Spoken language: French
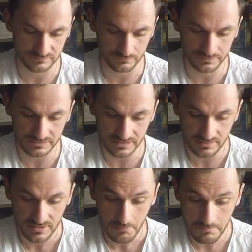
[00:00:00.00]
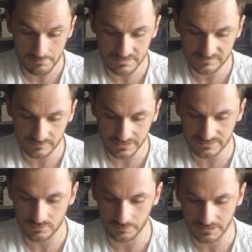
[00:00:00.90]
ils ont bien gardé. Même les
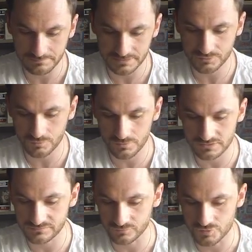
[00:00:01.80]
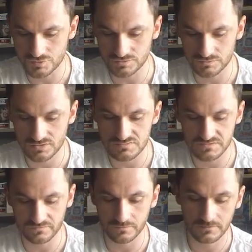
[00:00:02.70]
secrètes ne brillent pas trop, elles sont juste comme
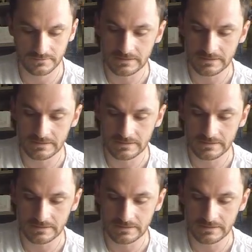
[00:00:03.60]
il faut.